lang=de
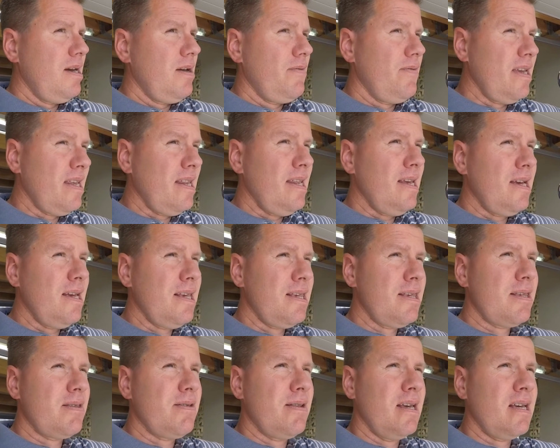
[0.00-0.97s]
Wichtig
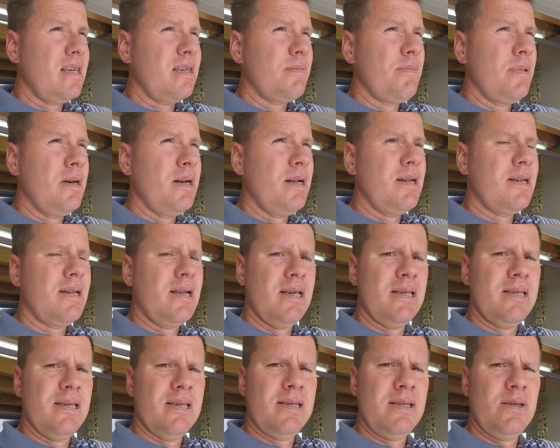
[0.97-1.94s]
ist zunächst mal,
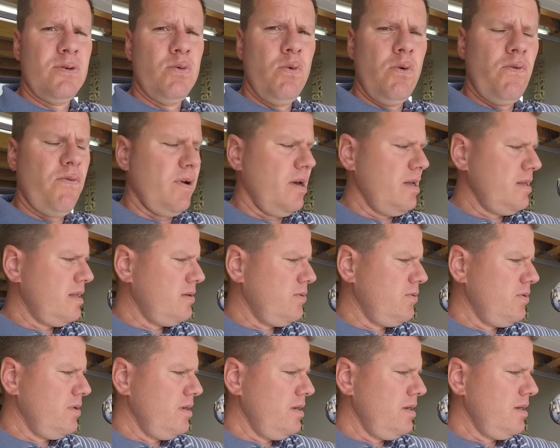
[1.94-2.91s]
dass das
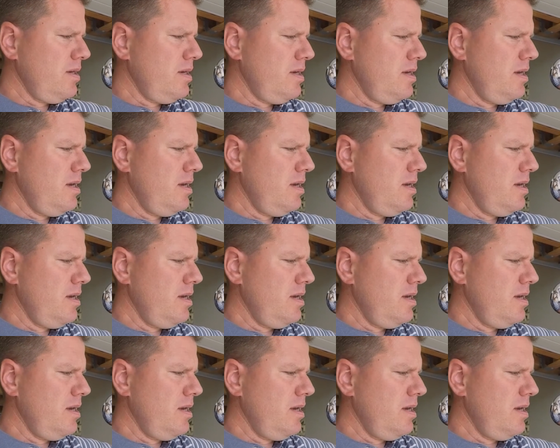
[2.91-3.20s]
Zugfahrzeug